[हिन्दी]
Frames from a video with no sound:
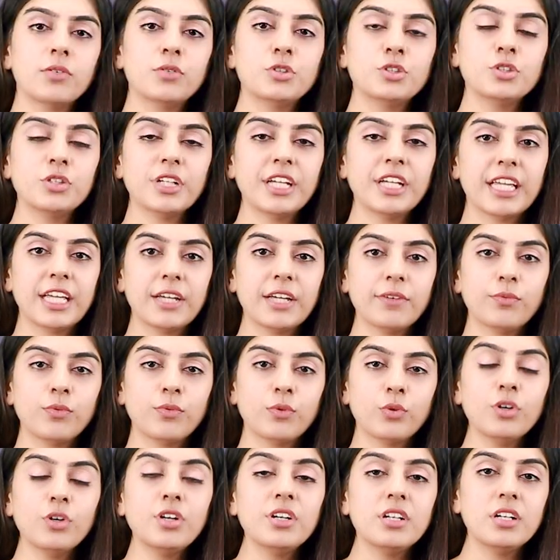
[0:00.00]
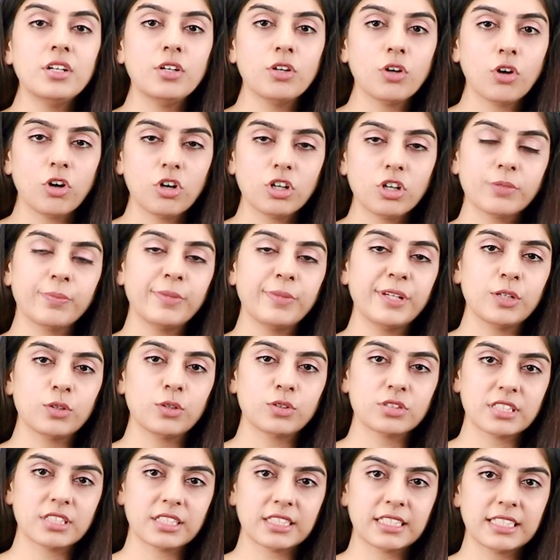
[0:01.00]
जो है वो लॉन्ग भी
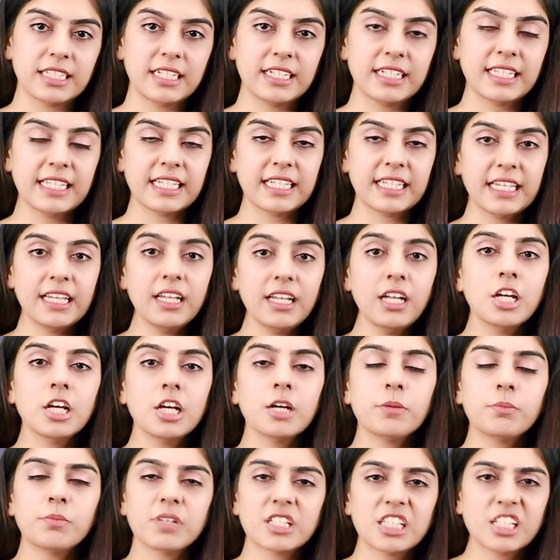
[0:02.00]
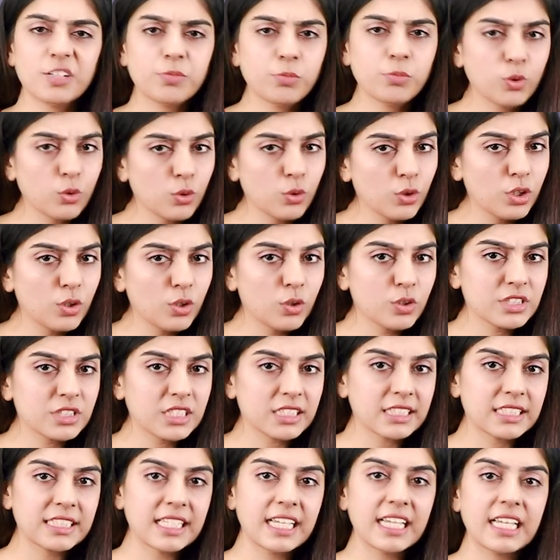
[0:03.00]
हो सकता है ठीक है मतलब गोल हो
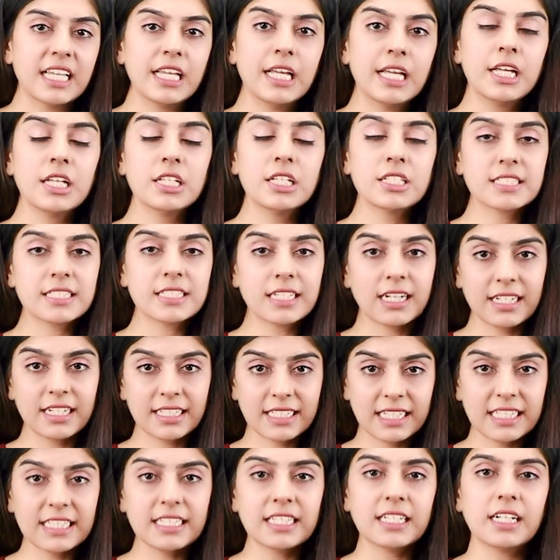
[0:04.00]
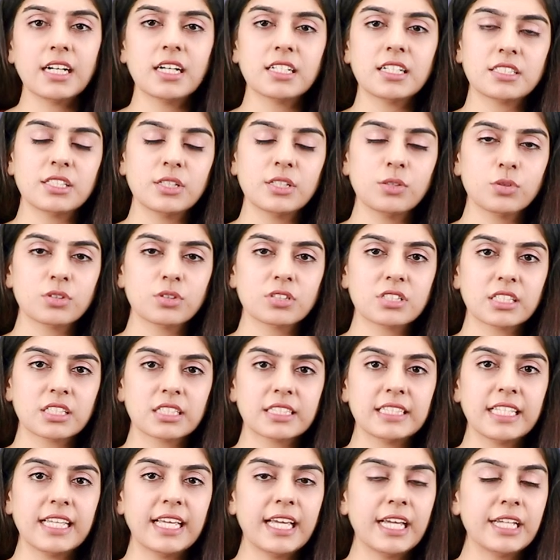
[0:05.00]
सकता है स्टार की तरह से हो
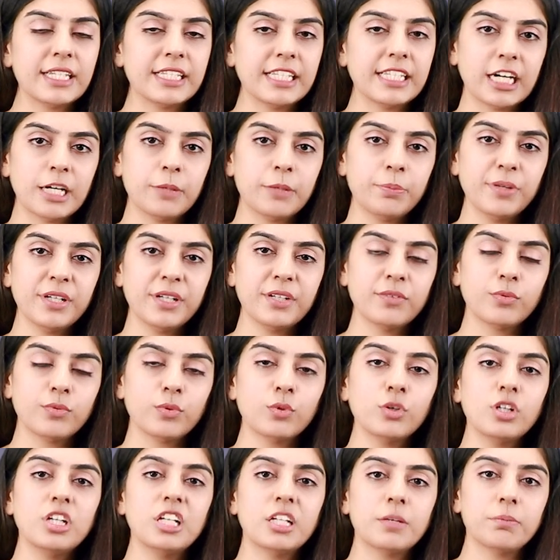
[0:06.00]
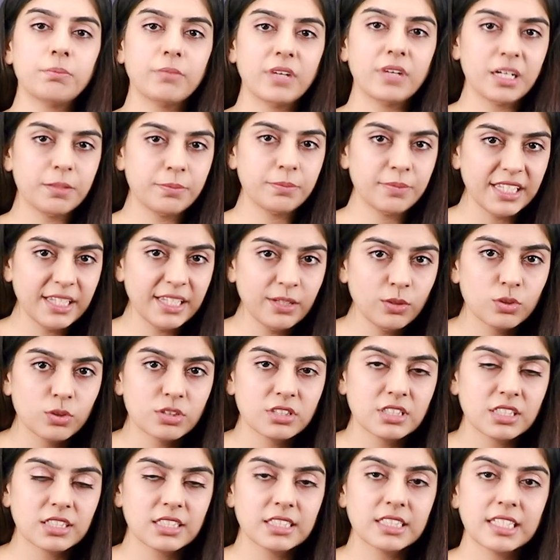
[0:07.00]
सकता है या फिर वो लंबा भी हो
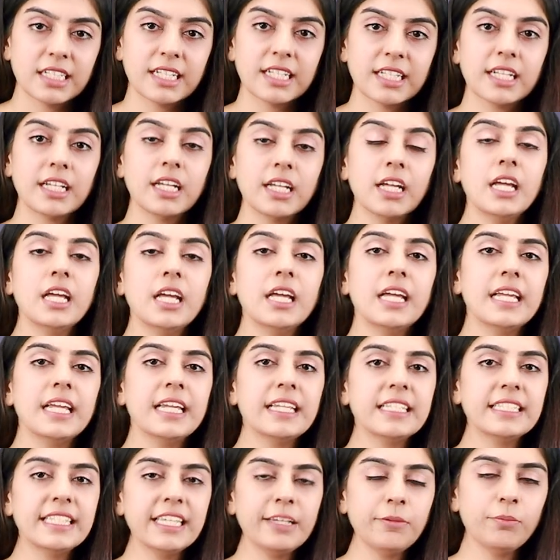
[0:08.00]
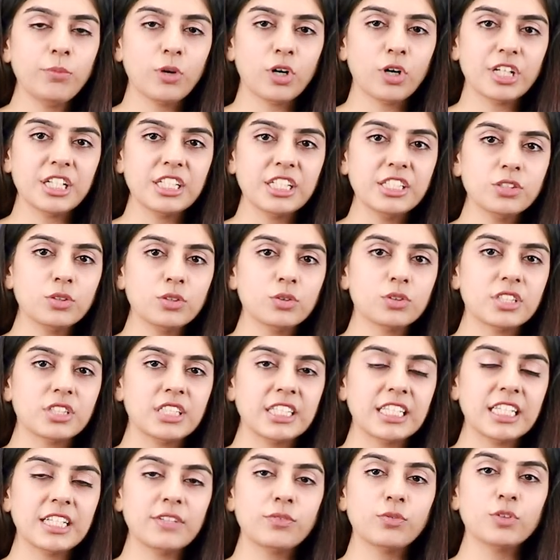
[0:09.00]
सकता है इनकी बॉडी जो
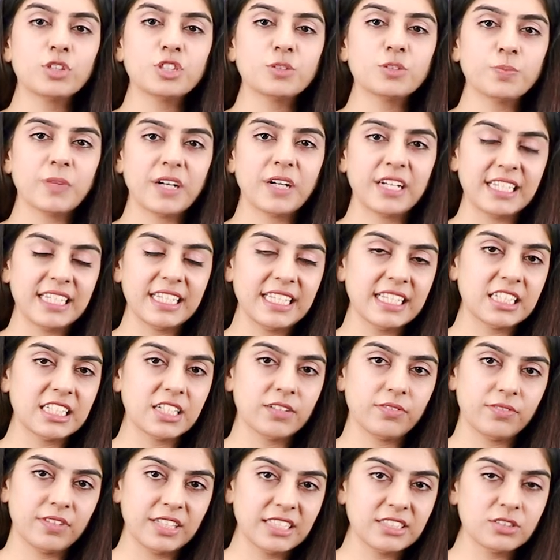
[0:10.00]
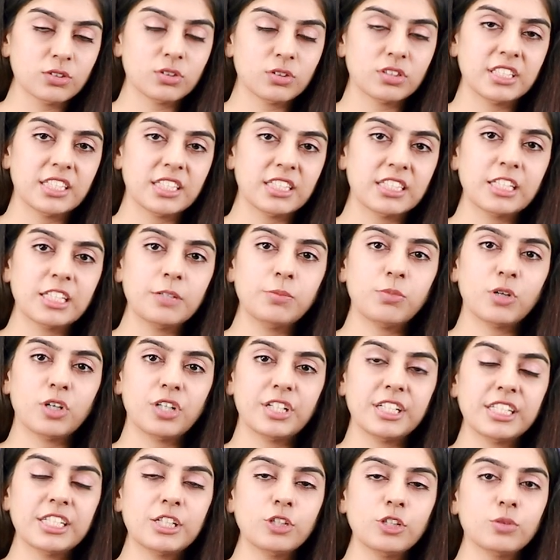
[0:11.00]
होती है वो स्पाइनी कवरिंग्स होती हैं इनकी
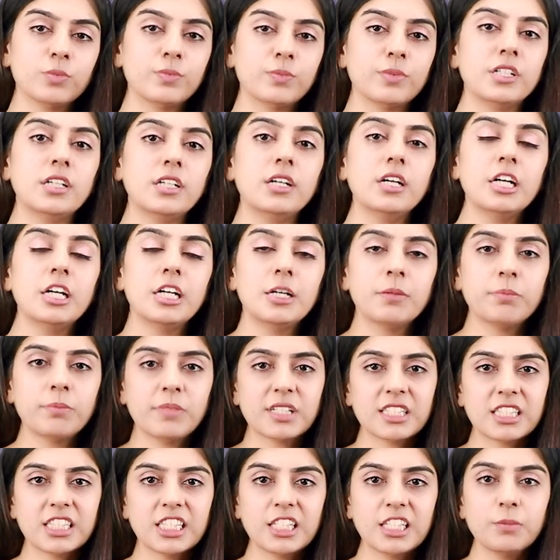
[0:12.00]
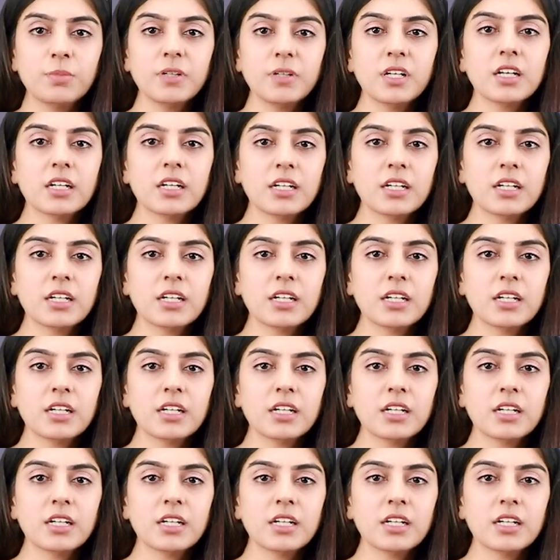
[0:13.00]
बॉडी के ऊपर मतलब